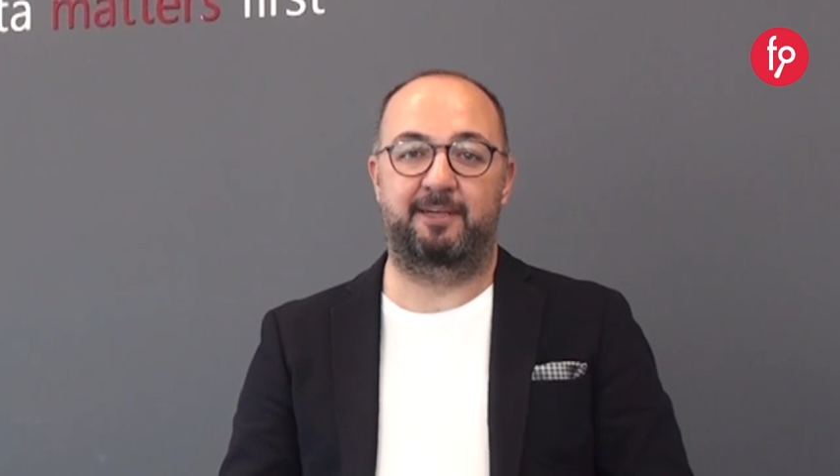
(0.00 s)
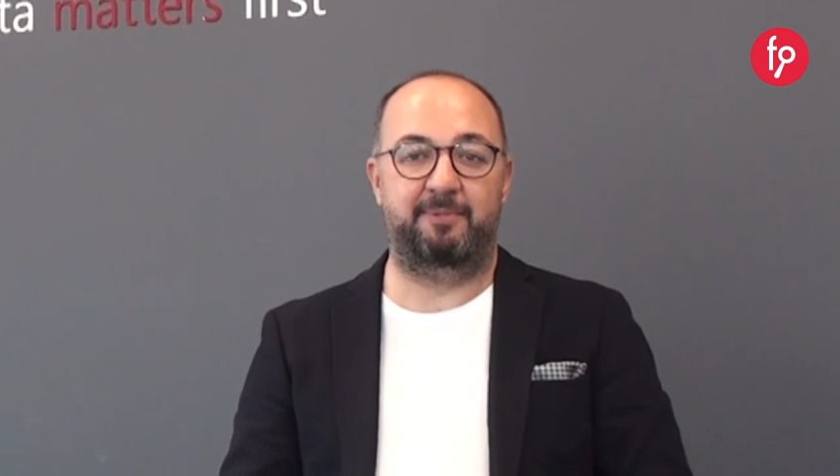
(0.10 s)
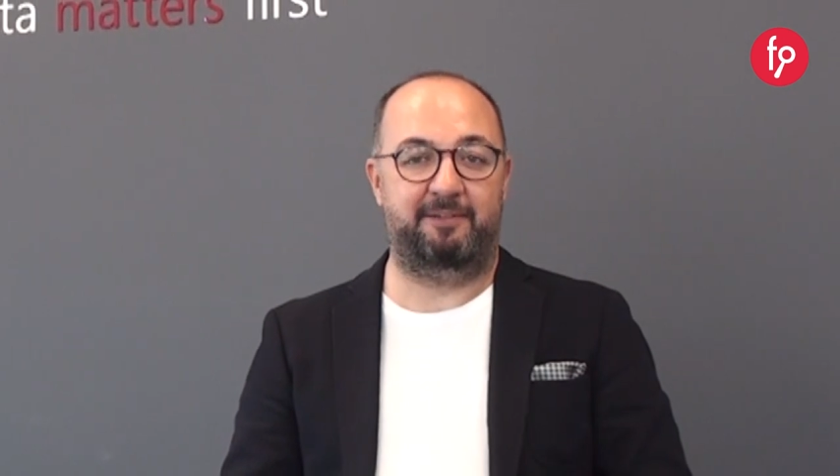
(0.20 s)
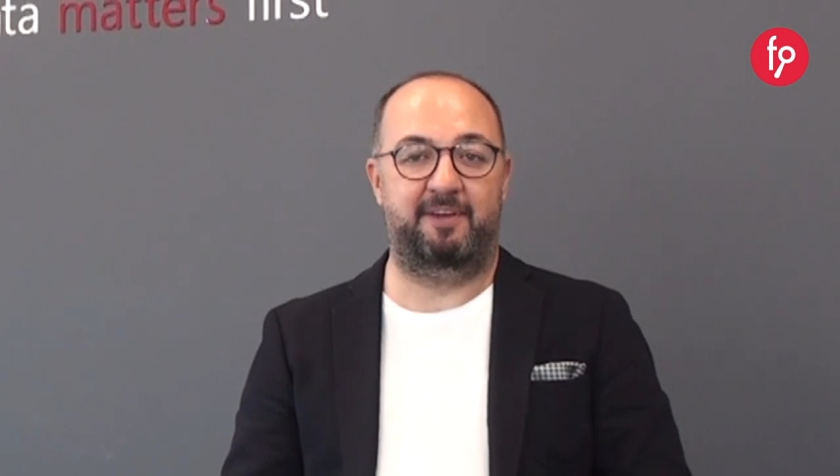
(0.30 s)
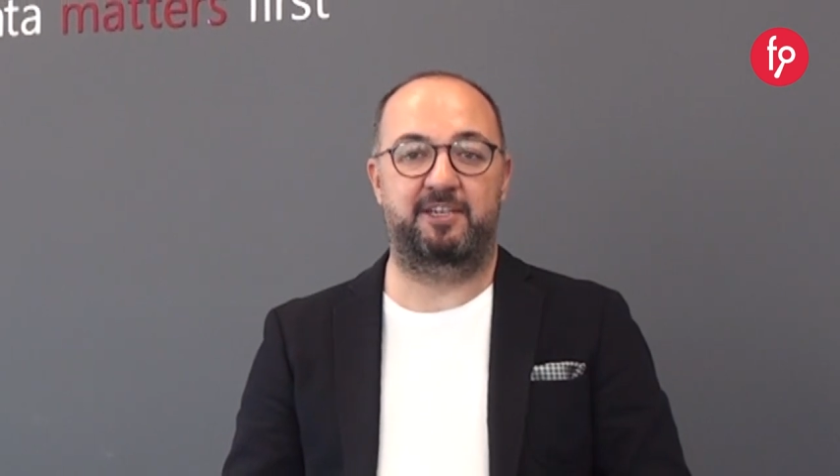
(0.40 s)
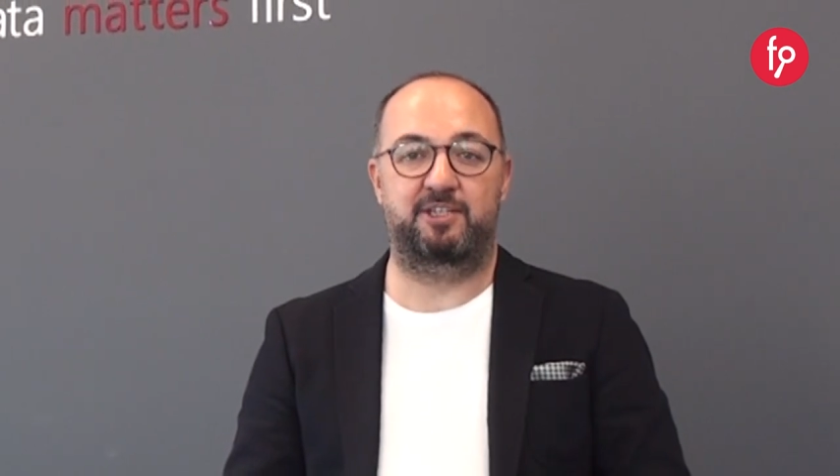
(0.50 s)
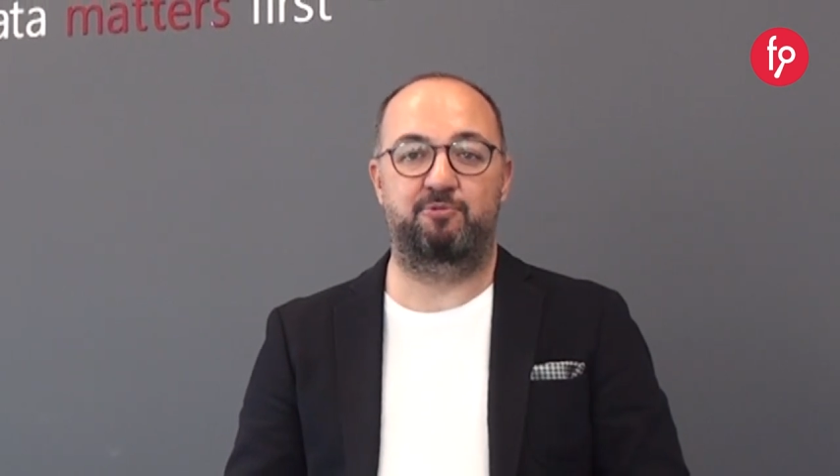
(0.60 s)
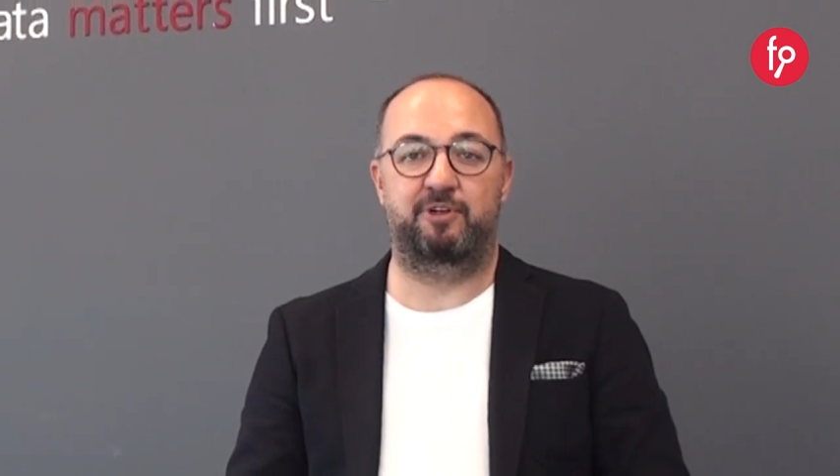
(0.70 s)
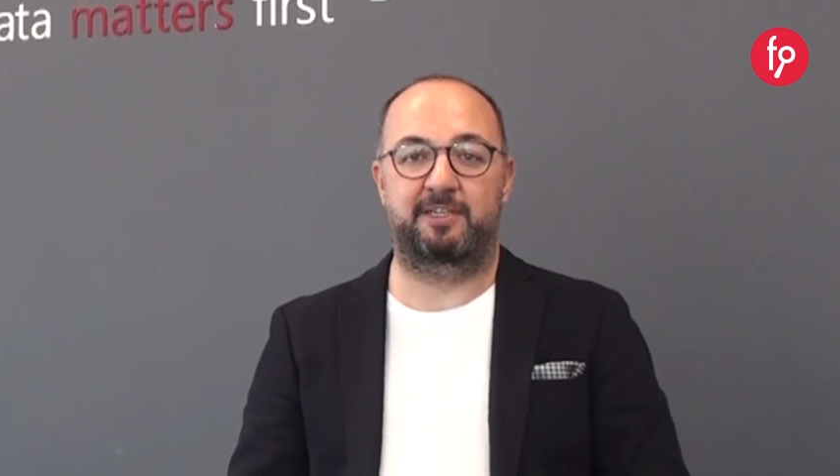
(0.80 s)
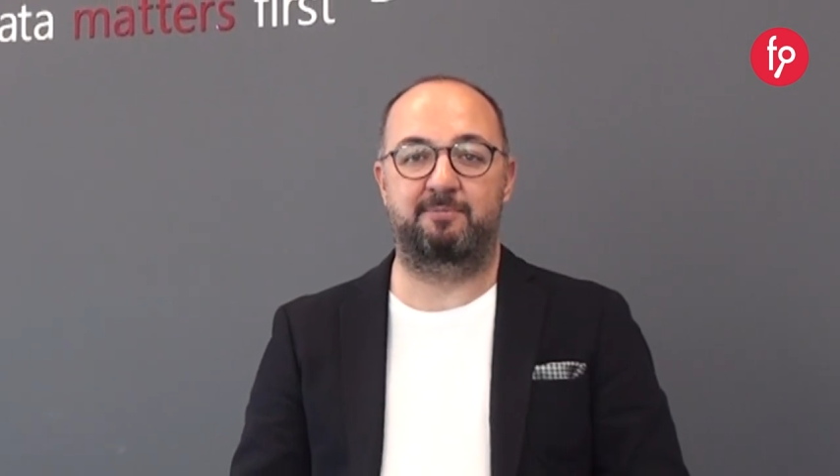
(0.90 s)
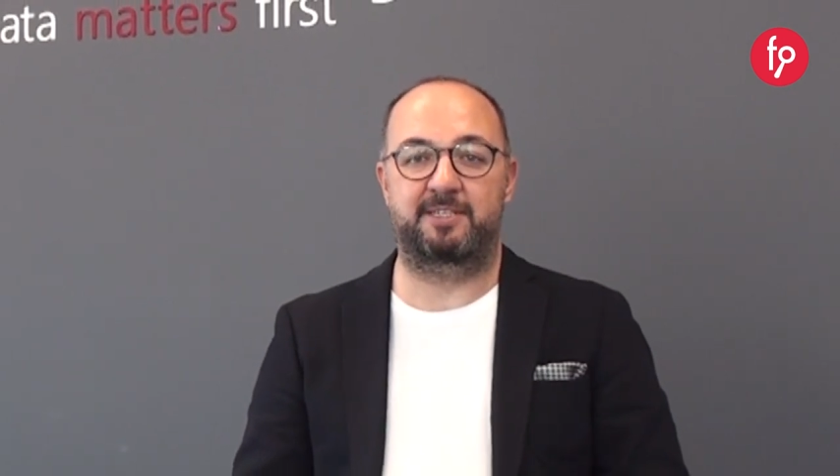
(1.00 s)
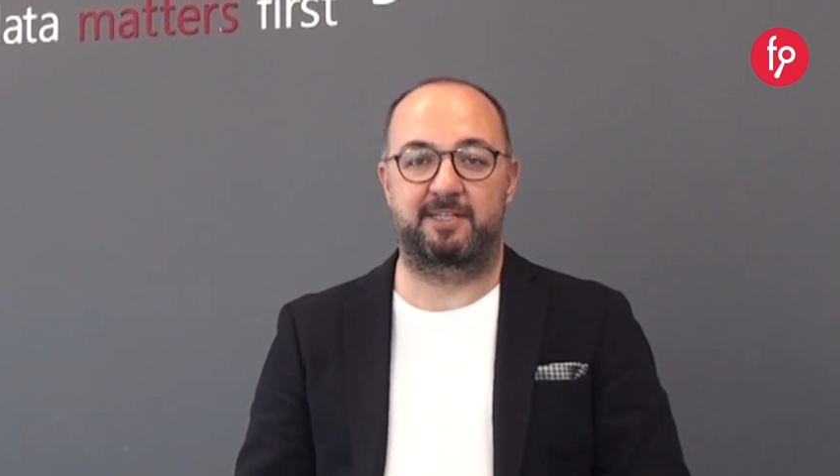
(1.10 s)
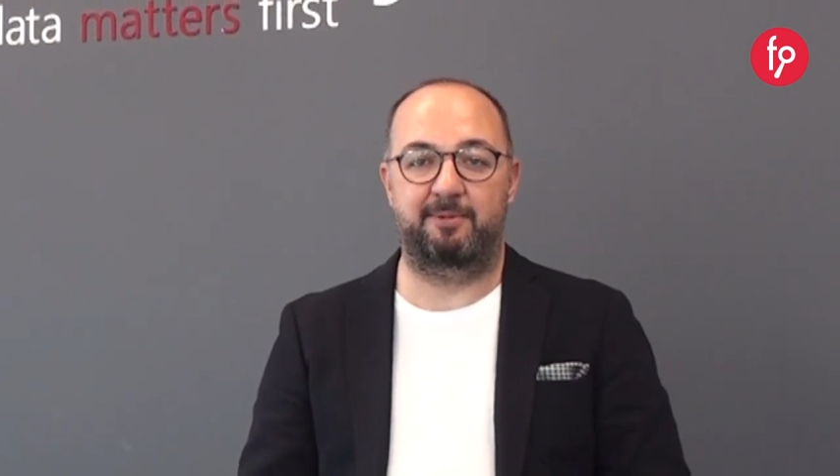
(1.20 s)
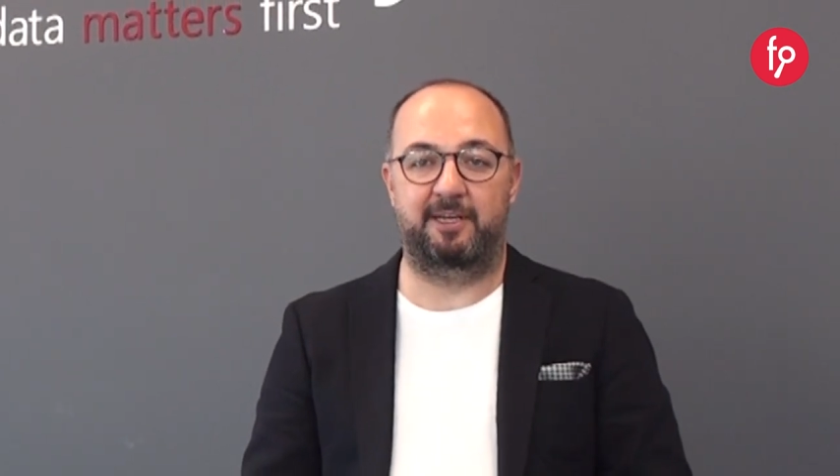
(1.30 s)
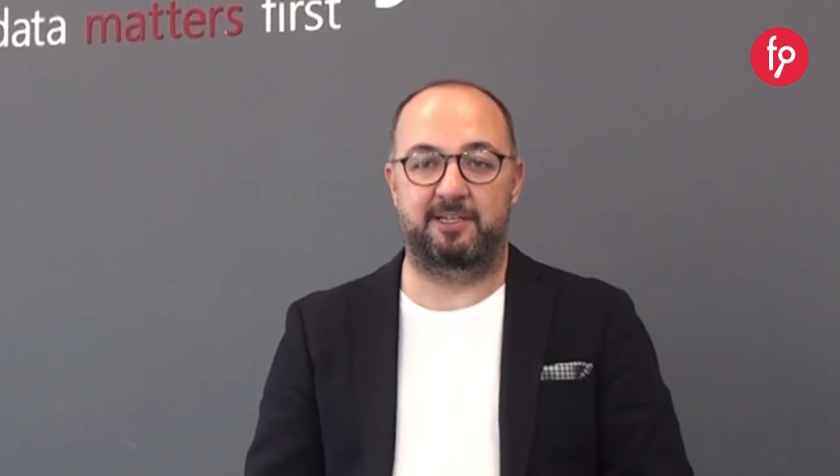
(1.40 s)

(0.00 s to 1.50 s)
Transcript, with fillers: kimlik ve erişim yönetim sistemi